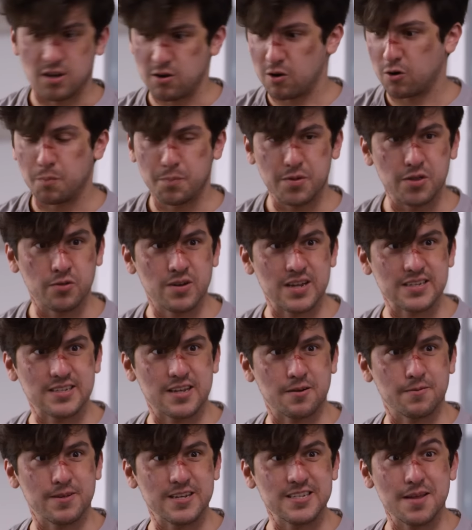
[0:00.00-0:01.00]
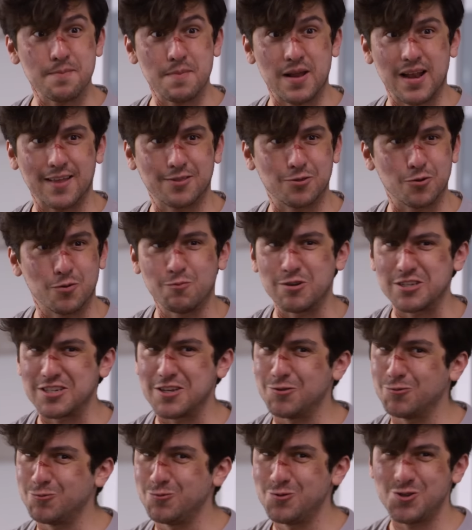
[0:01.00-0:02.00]
Y luego pido una cerveza y me la tomo
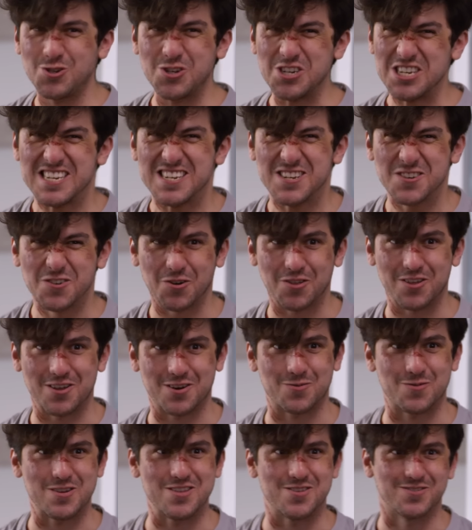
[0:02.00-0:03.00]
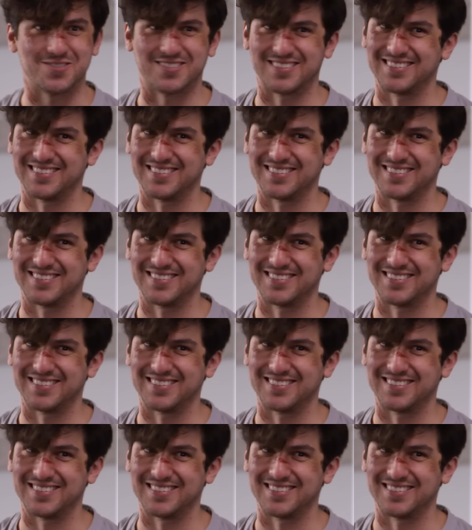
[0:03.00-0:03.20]
haciendo un chingo de ruido.